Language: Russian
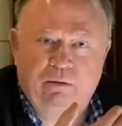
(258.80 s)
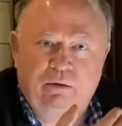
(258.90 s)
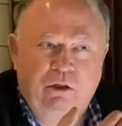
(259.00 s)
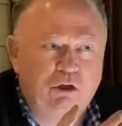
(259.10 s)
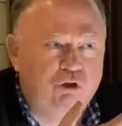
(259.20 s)

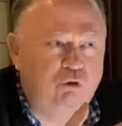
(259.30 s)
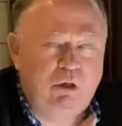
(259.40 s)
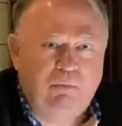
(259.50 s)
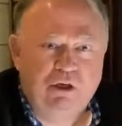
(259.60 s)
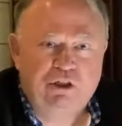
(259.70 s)
Не нашел,
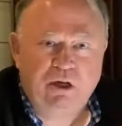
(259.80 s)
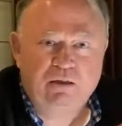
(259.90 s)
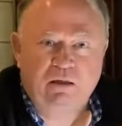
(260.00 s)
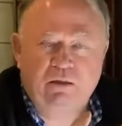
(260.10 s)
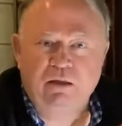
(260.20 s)

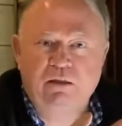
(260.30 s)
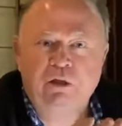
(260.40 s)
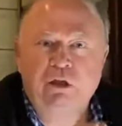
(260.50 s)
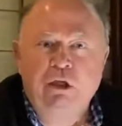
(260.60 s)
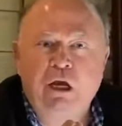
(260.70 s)
обращаясь к
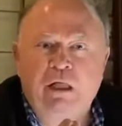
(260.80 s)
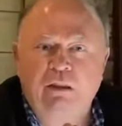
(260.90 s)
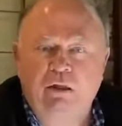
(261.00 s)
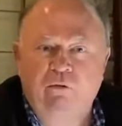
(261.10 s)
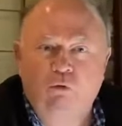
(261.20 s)
нации, ни
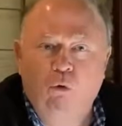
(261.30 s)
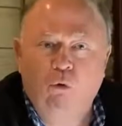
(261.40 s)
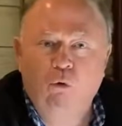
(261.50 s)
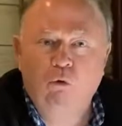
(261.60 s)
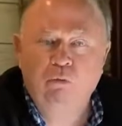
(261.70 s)
одного
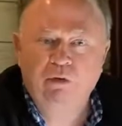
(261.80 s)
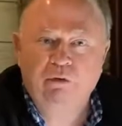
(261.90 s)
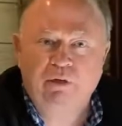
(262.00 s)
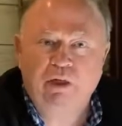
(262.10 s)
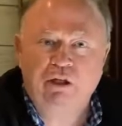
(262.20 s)

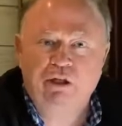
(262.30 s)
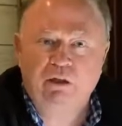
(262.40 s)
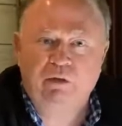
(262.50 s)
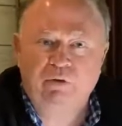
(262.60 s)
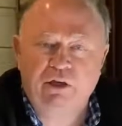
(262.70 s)
умного и
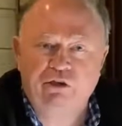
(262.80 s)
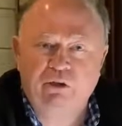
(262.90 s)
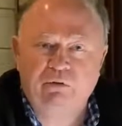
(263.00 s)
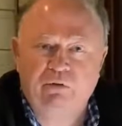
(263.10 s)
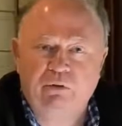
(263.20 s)

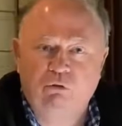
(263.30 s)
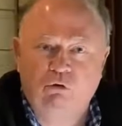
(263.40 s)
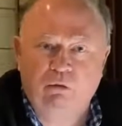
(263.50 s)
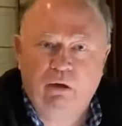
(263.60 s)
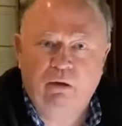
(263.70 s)
человечного
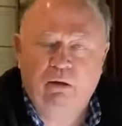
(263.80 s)
слова.